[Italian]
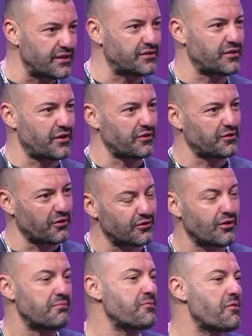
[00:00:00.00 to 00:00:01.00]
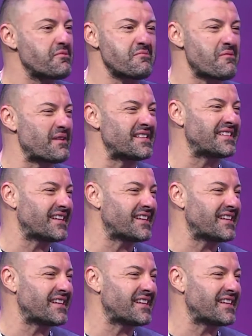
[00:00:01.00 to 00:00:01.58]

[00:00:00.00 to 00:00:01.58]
questo che ho tolto, il mio primo